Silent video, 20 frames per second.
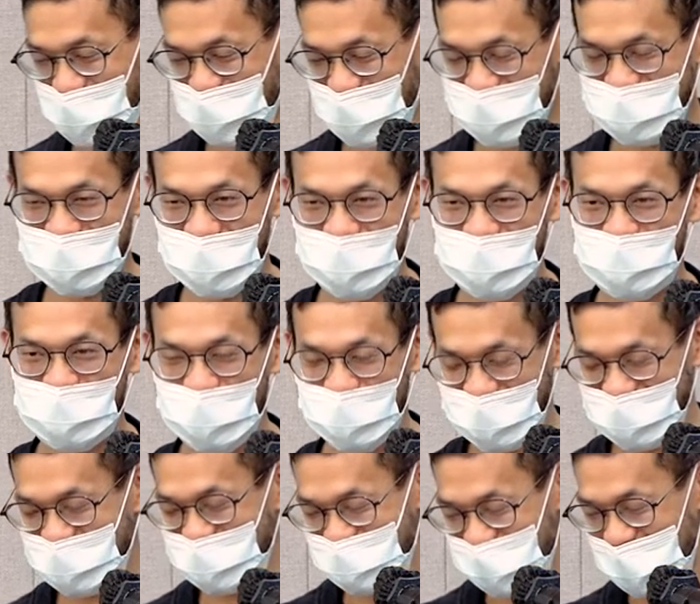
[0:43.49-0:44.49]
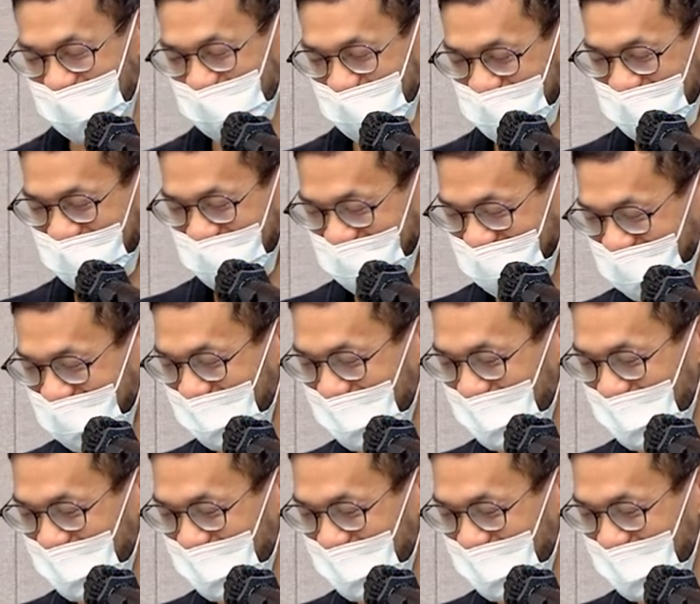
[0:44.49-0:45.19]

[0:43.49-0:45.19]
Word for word: 快筛，确定是没有问题的